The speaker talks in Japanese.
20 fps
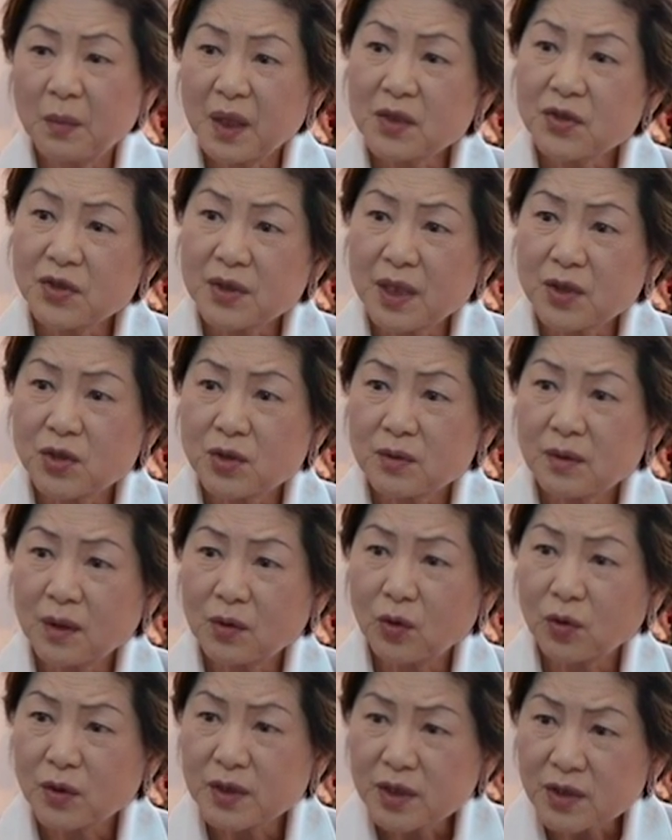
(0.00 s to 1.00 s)
松社長は
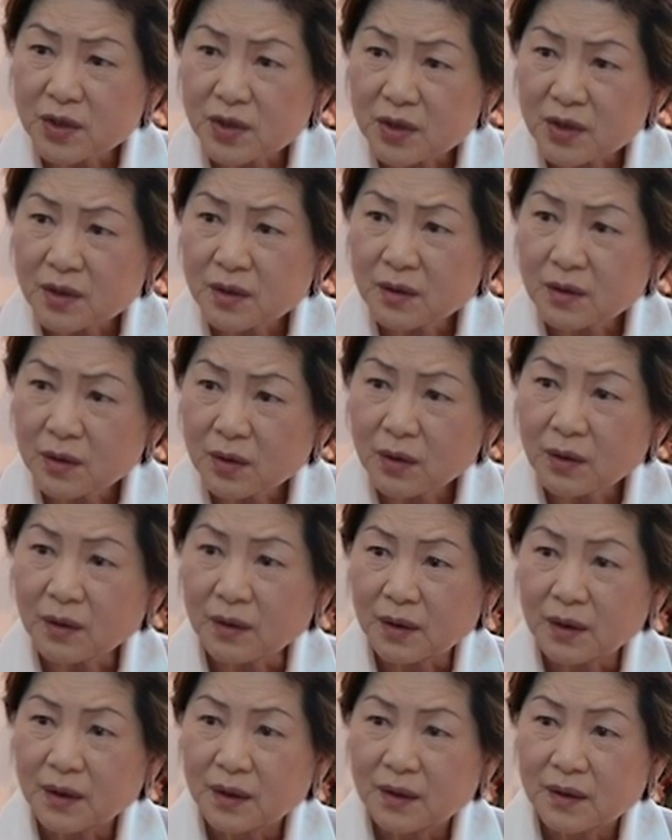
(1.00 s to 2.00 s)
ご自身
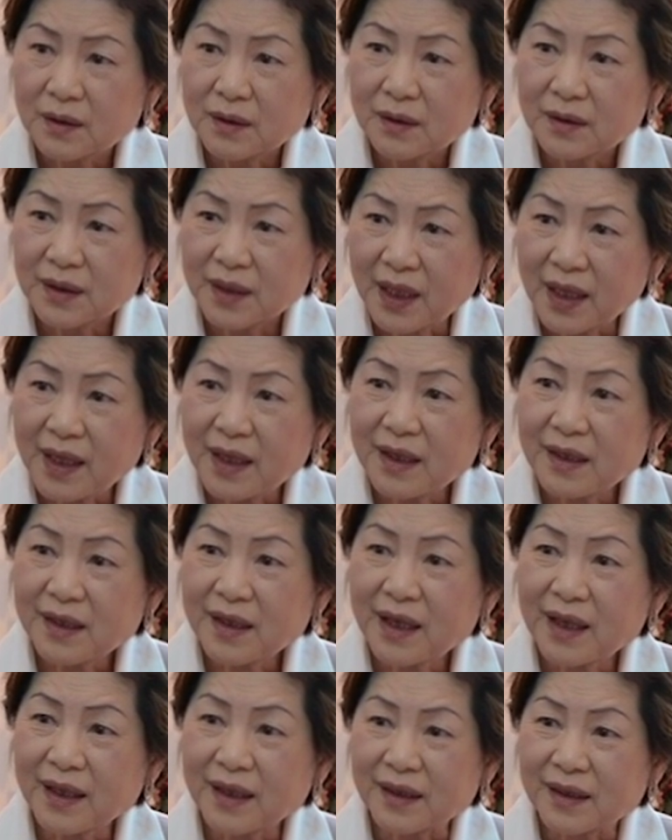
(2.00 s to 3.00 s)
の経
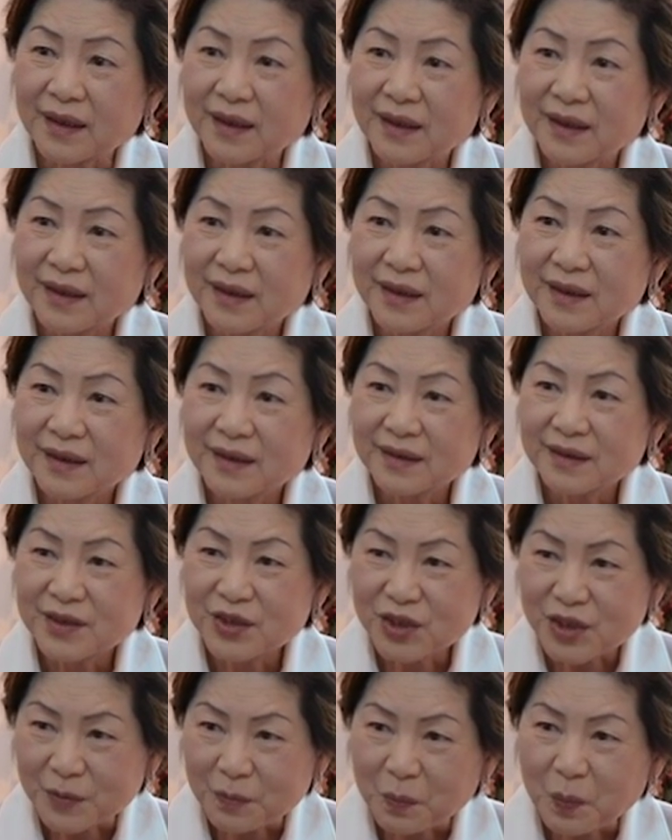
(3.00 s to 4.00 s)
験、うん、
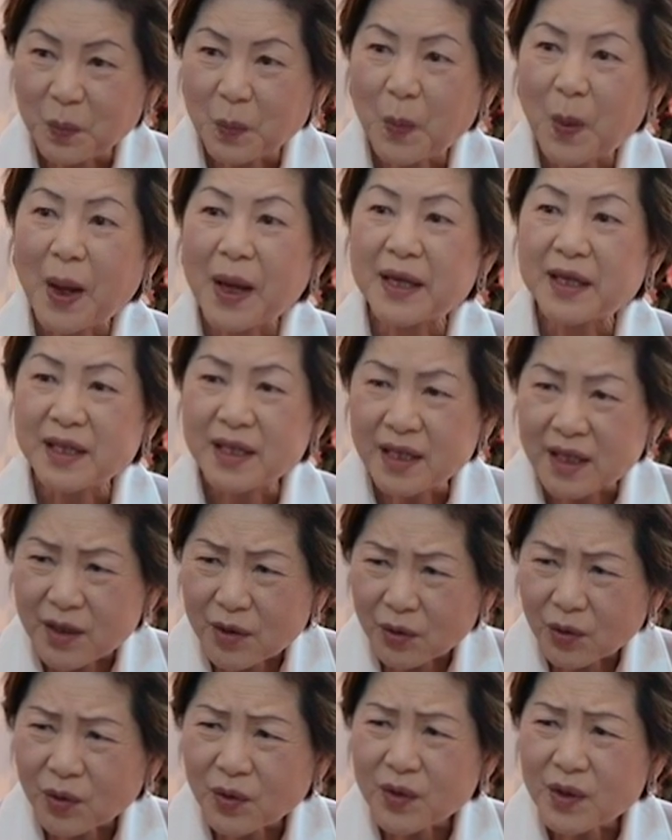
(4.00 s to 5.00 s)
失敗い
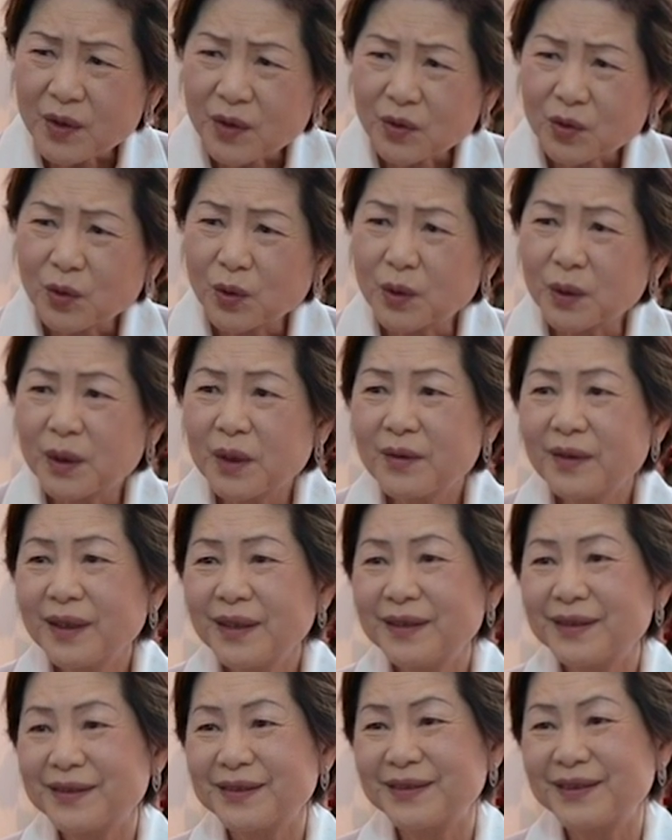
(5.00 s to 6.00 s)
ろいろこれは
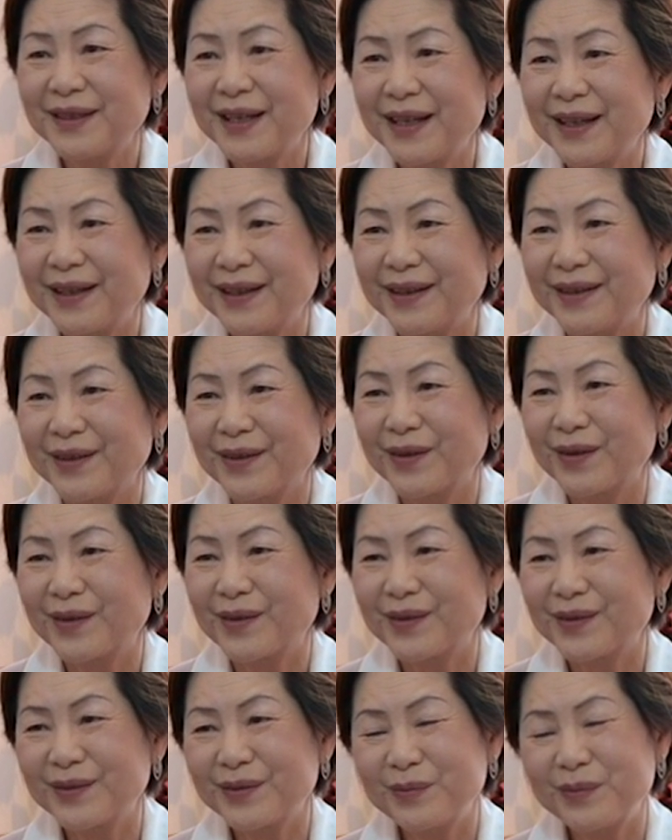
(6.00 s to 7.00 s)
ですね、
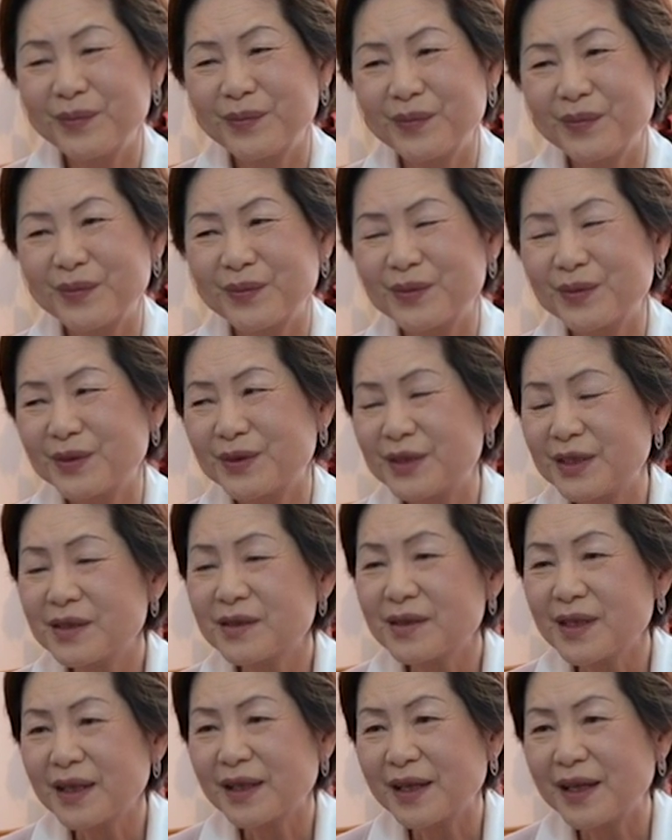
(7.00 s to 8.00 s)
うん、実
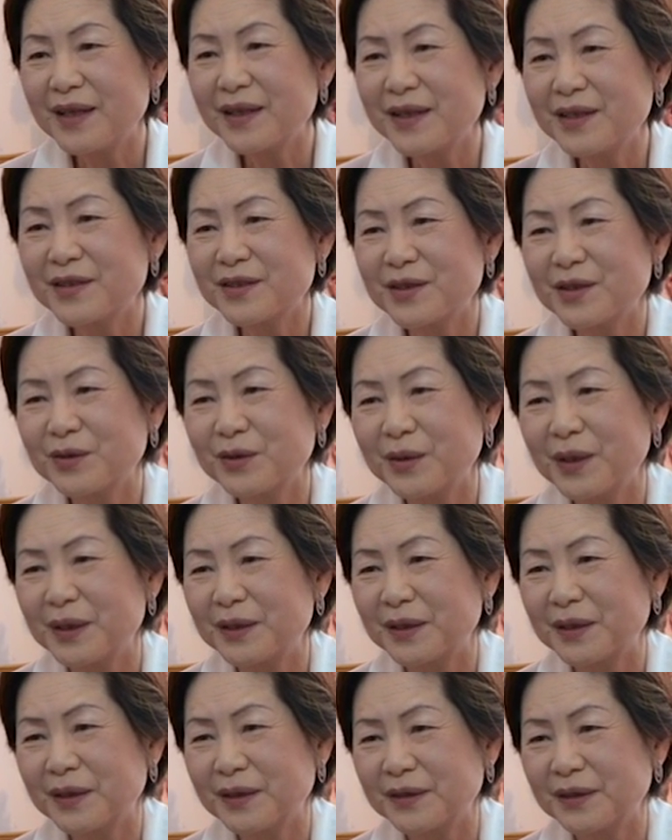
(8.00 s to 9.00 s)
際経験してこられ
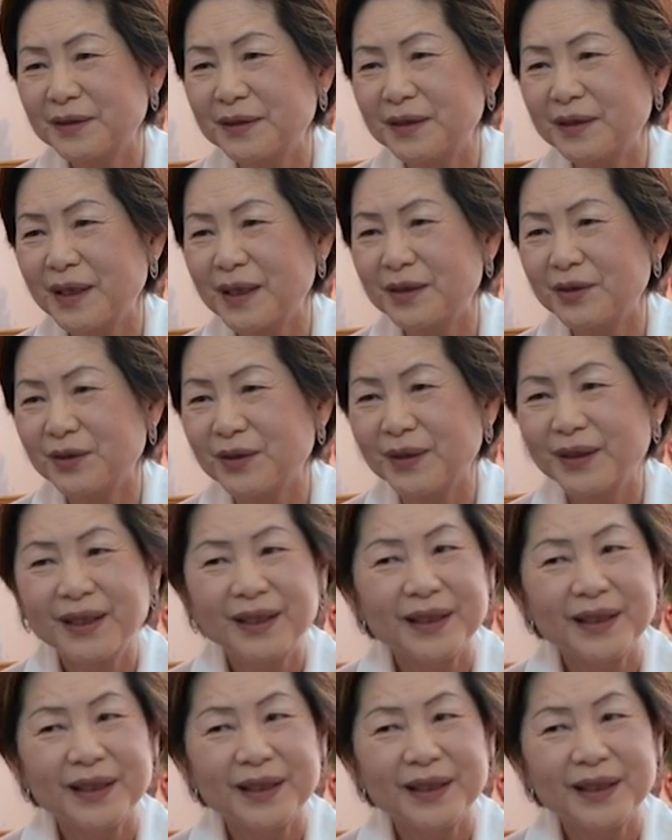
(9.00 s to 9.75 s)
た方でないと